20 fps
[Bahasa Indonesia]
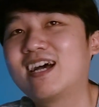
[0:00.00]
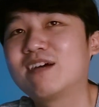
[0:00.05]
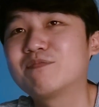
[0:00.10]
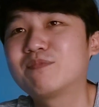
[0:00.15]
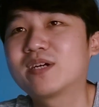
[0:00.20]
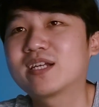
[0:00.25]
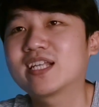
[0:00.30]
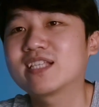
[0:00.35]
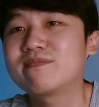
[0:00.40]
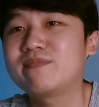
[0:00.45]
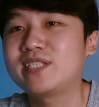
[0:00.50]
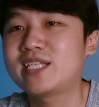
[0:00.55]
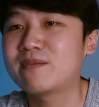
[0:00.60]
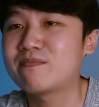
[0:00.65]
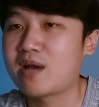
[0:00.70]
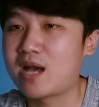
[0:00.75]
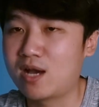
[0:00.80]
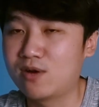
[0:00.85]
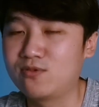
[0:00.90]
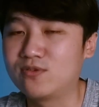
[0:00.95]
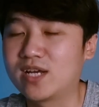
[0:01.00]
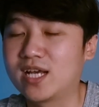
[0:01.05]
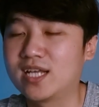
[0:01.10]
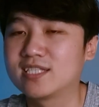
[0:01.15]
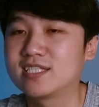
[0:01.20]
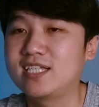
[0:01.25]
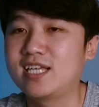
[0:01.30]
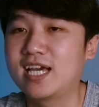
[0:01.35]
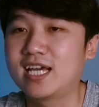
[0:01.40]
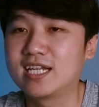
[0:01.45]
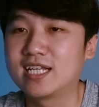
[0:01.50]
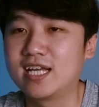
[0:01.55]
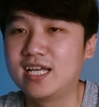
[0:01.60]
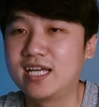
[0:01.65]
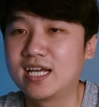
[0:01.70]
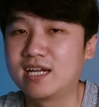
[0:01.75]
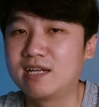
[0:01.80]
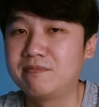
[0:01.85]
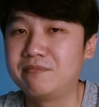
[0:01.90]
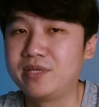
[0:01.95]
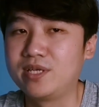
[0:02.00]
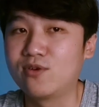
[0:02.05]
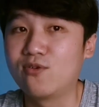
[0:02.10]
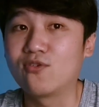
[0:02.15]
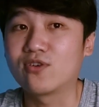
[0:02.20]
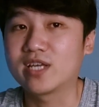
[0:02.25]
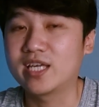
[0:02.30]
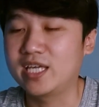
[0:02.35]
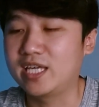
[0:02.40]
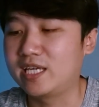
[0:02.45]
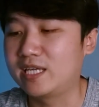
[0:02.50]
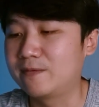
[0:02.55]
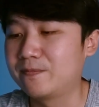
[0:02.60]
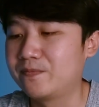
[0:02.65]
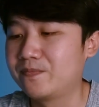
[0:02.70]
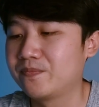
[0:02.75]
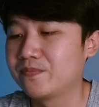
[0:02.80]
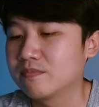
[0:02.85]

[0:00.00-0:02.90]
apa Redmi-nya mau ngasih harga yang lebih oke? Okay?